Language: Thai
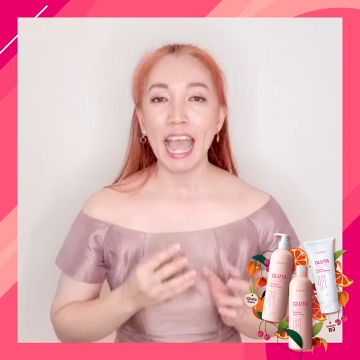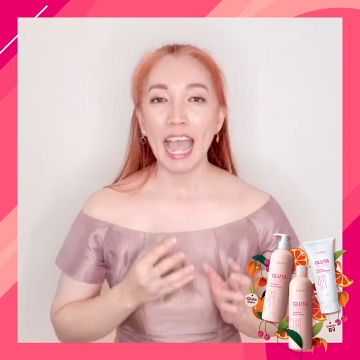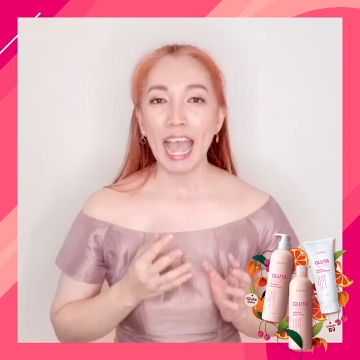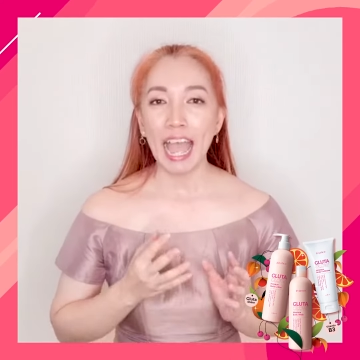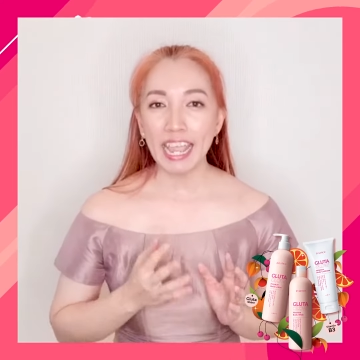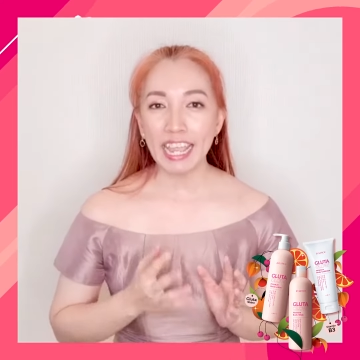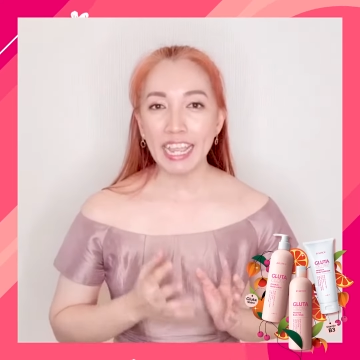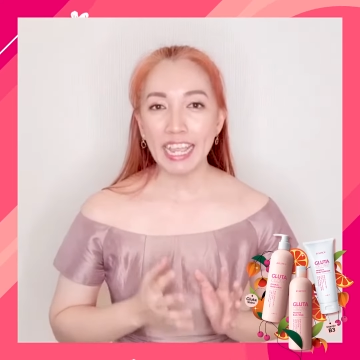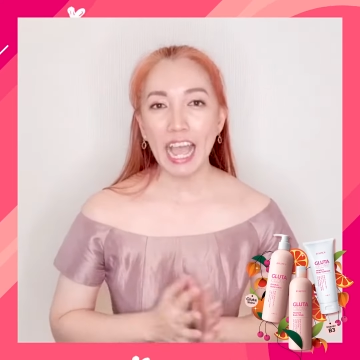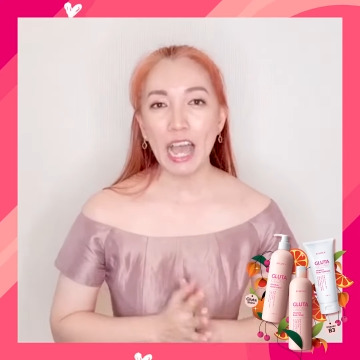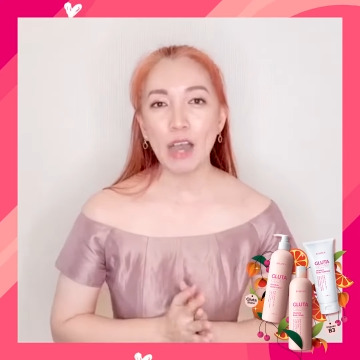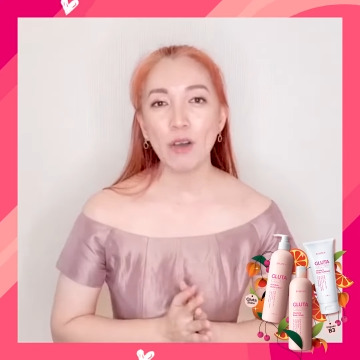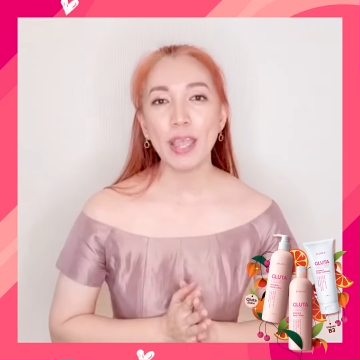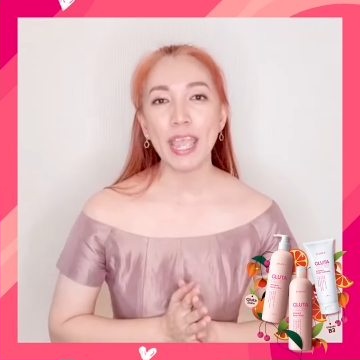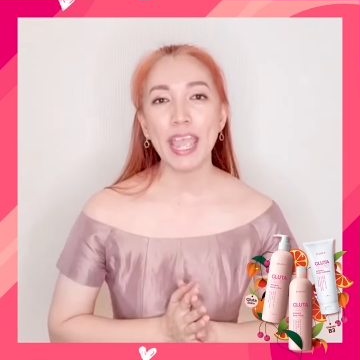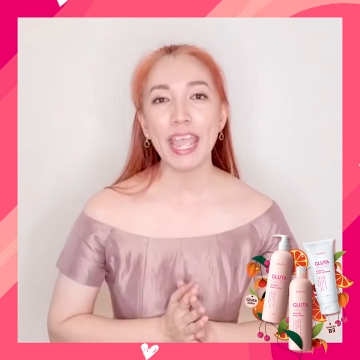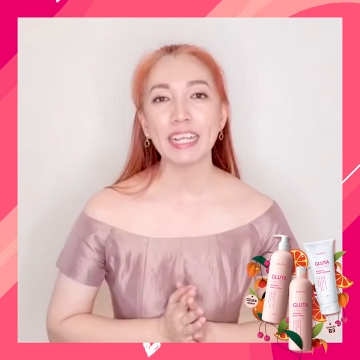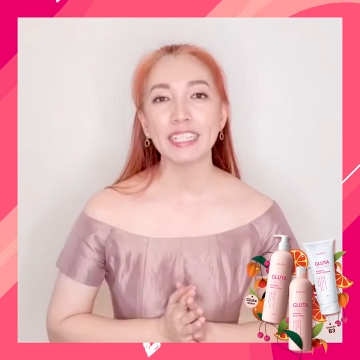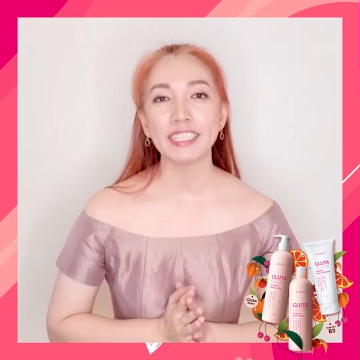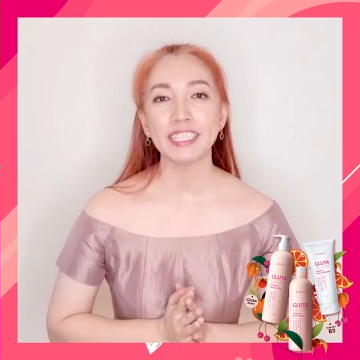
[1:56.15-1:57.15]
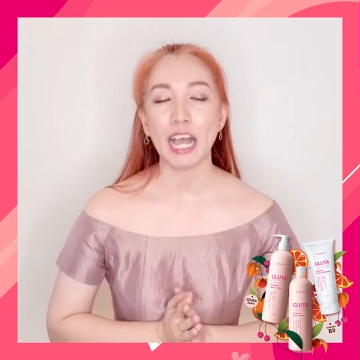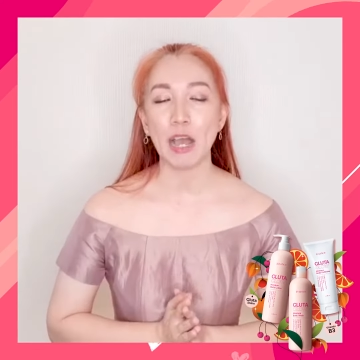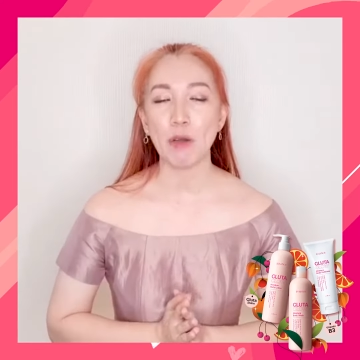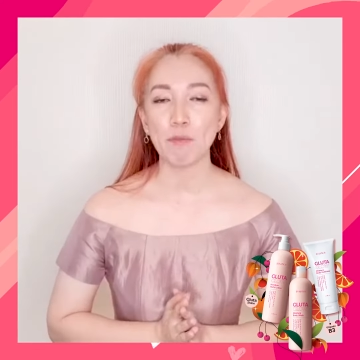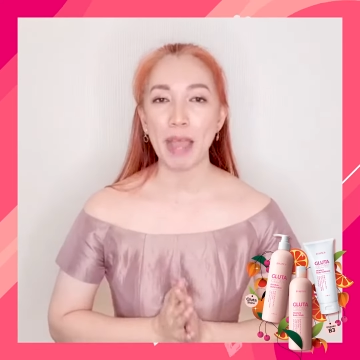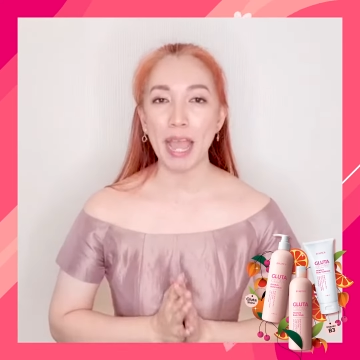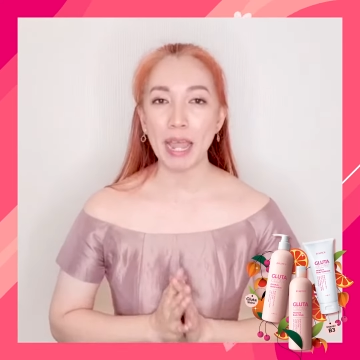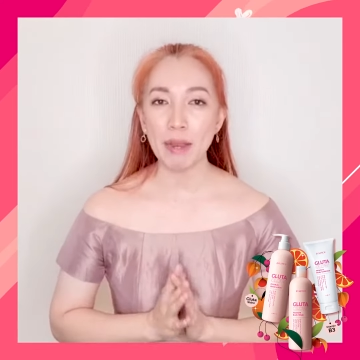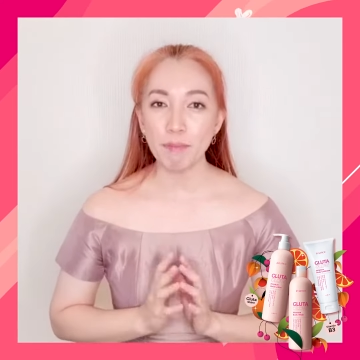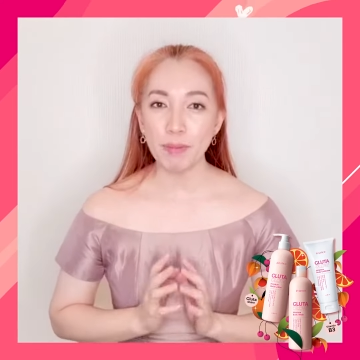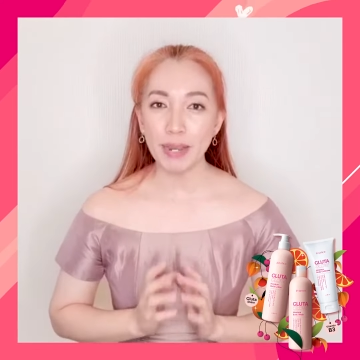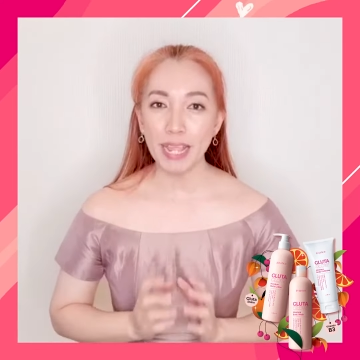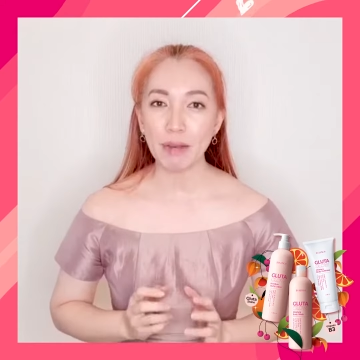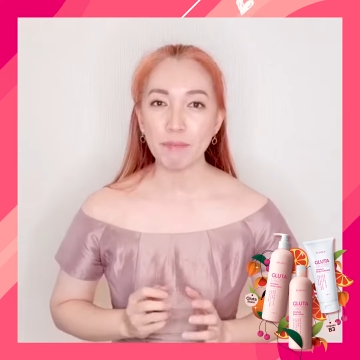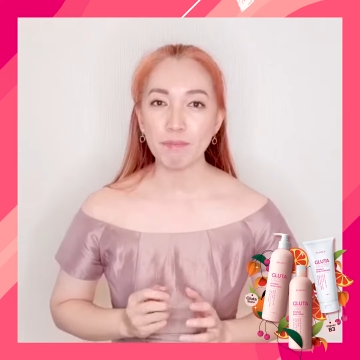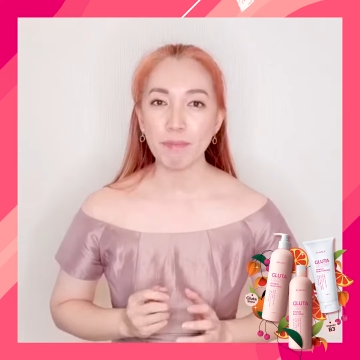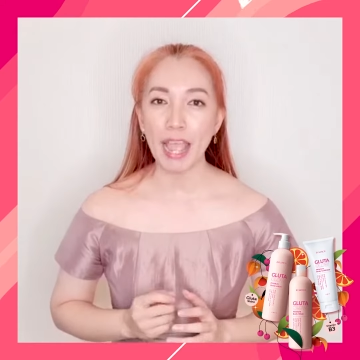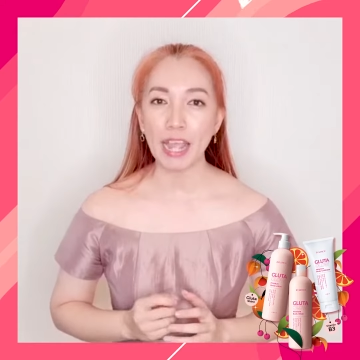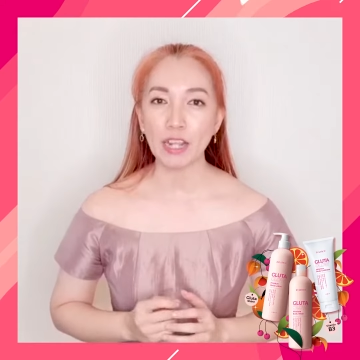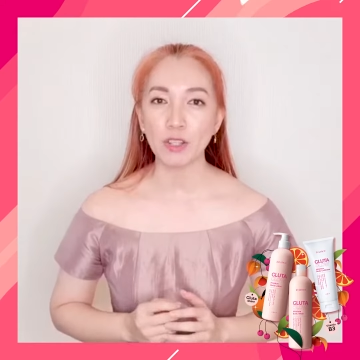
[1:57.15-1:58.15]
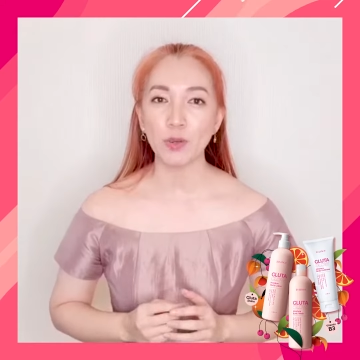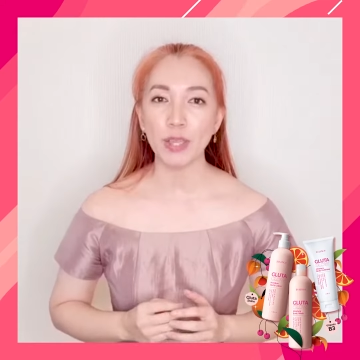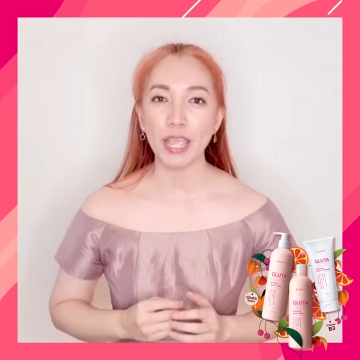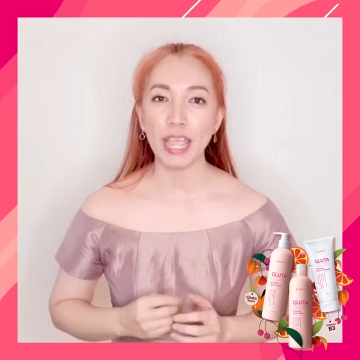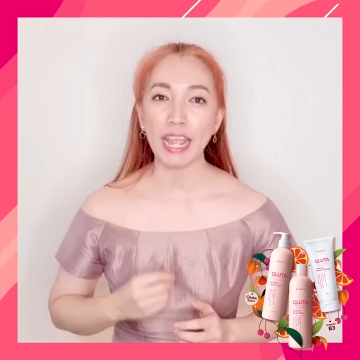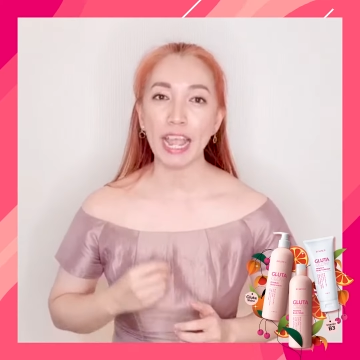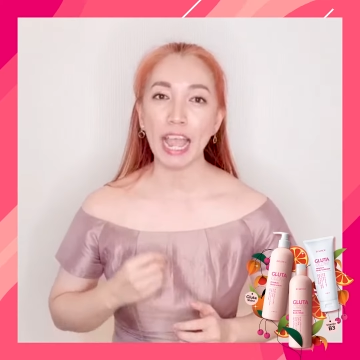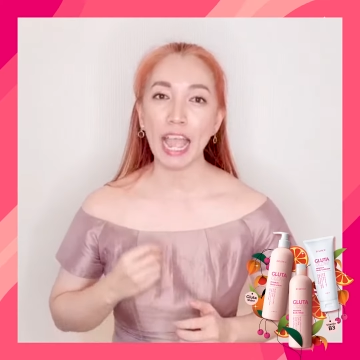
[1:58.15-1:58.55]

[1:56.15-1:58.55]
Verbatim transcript: ให้เขาเองสามารถเปลี่ยนแปลงตัวเอง